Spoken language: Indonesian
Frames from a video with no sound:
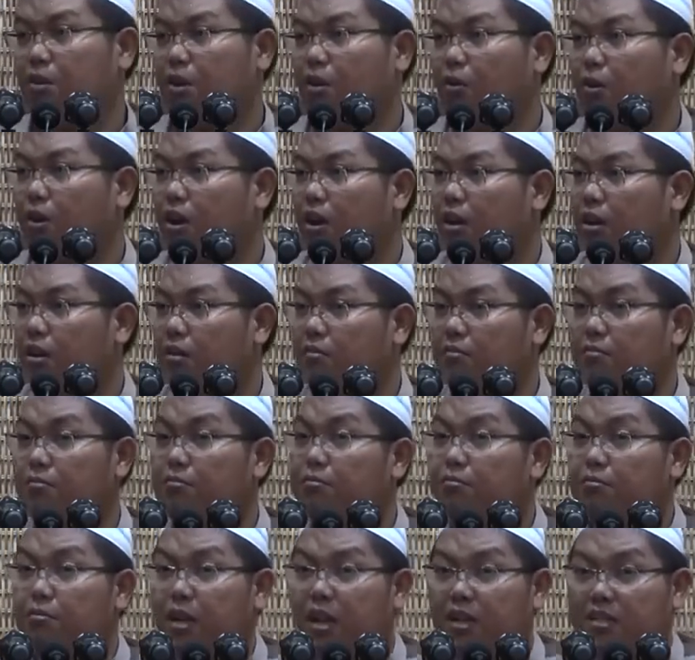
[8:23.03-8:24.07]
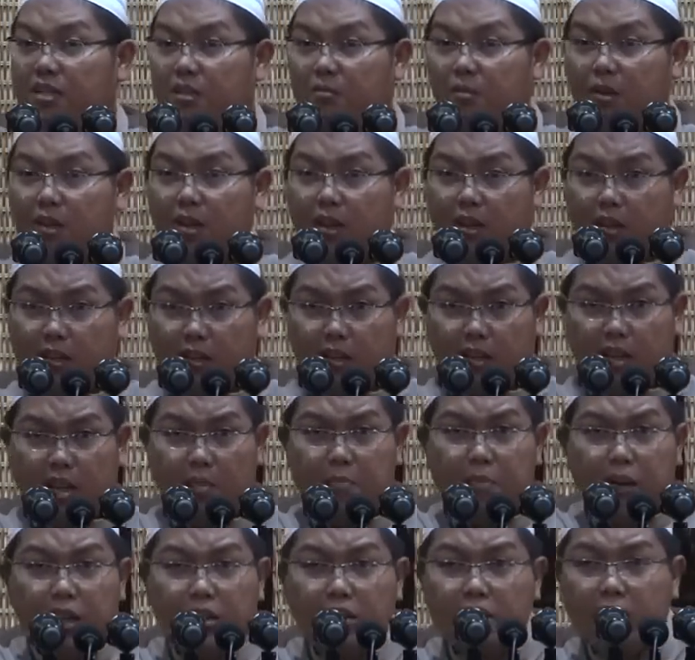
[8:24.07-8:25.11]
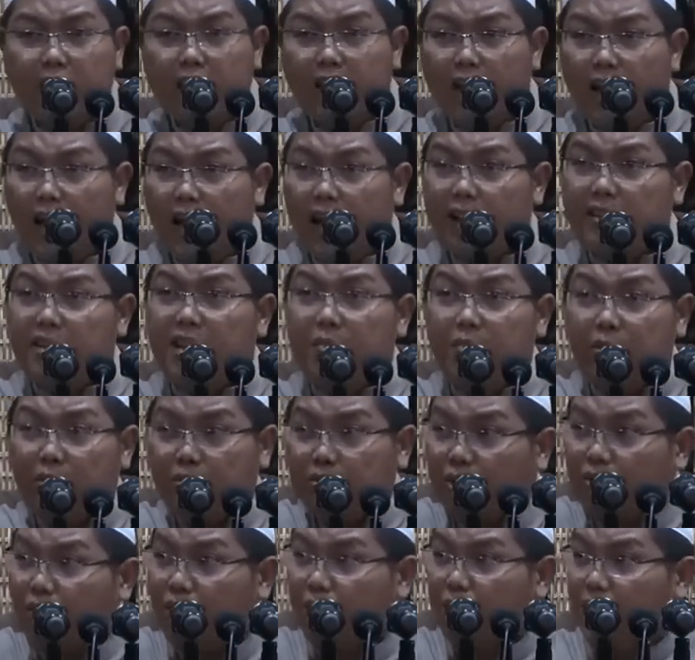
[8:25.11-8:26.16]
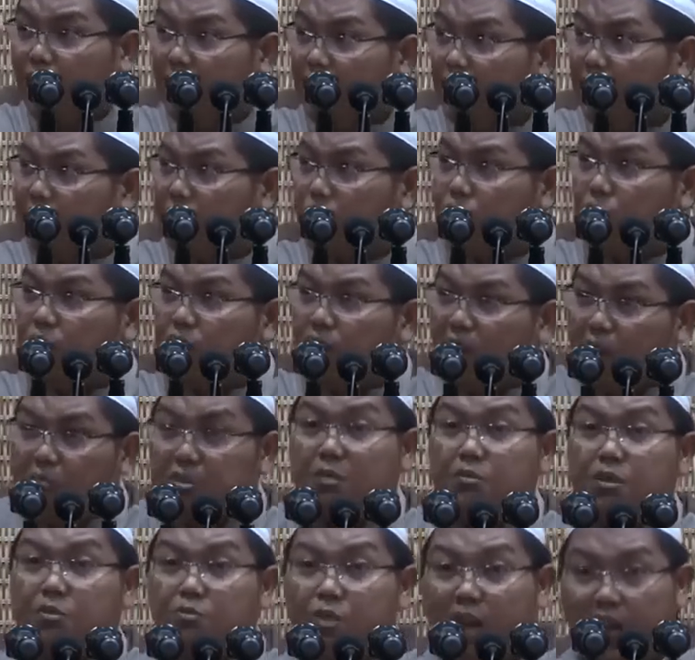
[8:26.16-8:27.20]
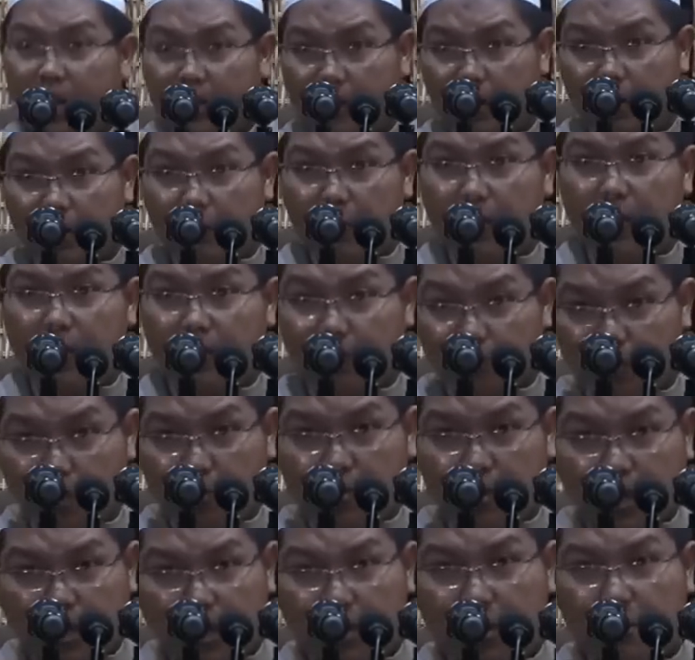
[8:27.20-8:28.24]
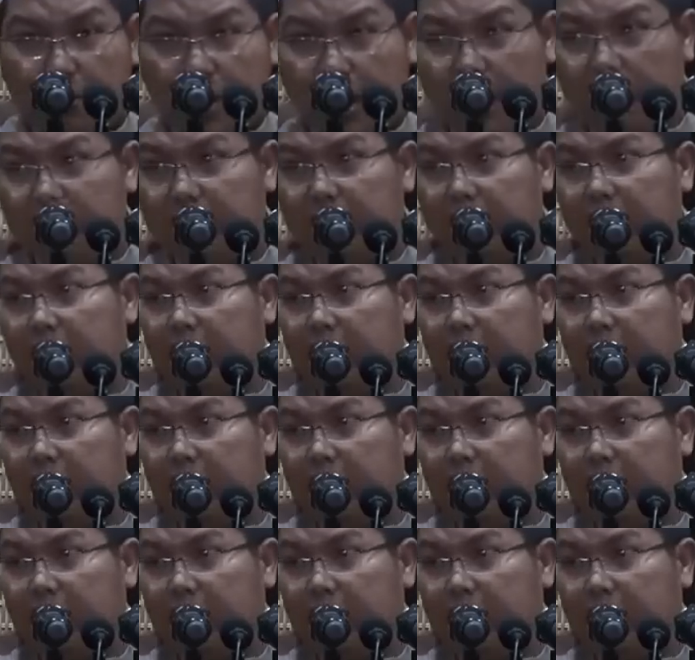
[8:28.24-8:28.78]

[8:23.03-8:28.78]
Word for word: Orang-orang bilang sama dia, kenapa anda merusak korma anda? Sudah tidak bisa berbuah lagi kalau begini, sudah rusak, ditebang.